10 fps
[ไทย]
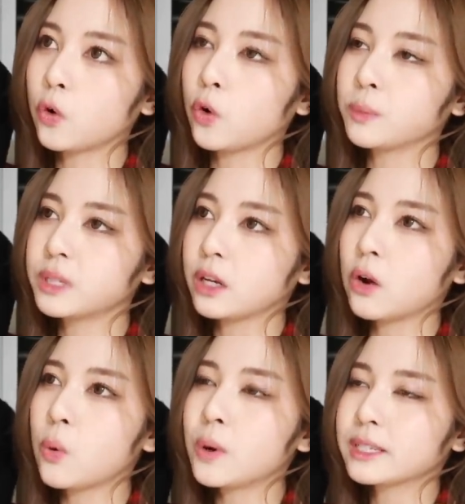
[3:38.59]
ลบ 7
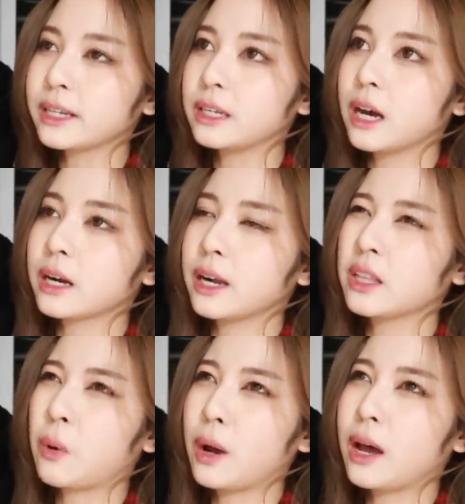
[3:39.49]
ก็ควรใส่เสื้อข้างใน
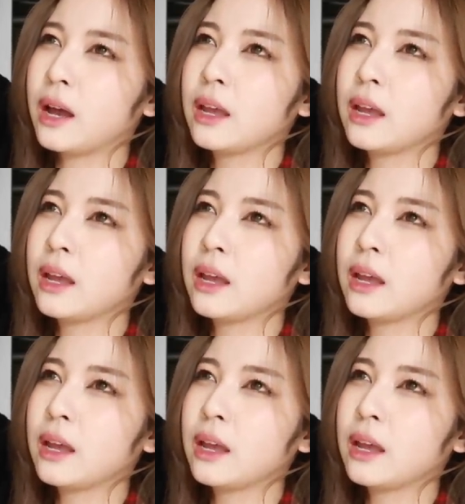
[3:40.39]
แต่ว่า